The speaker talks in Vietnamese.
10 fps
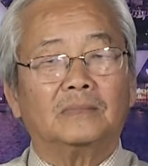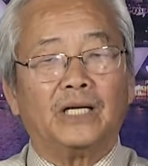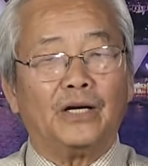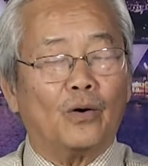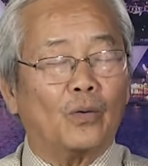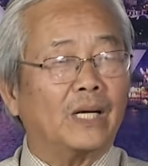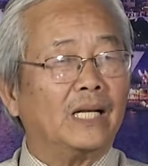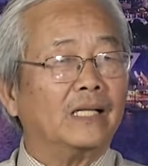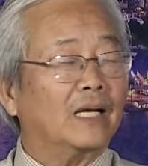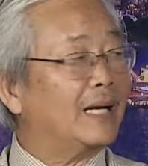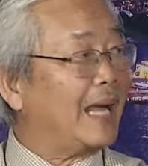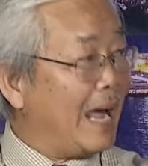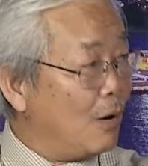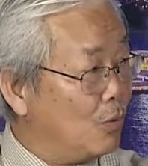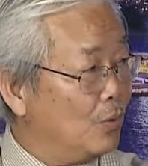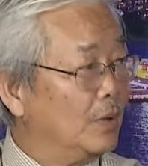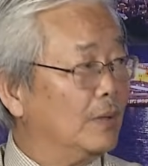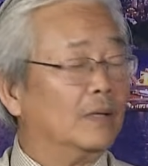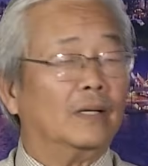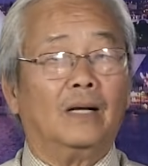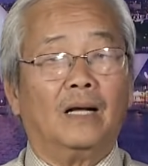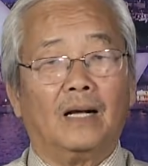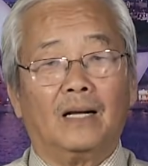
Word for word: trình độ kinh tế cao uh,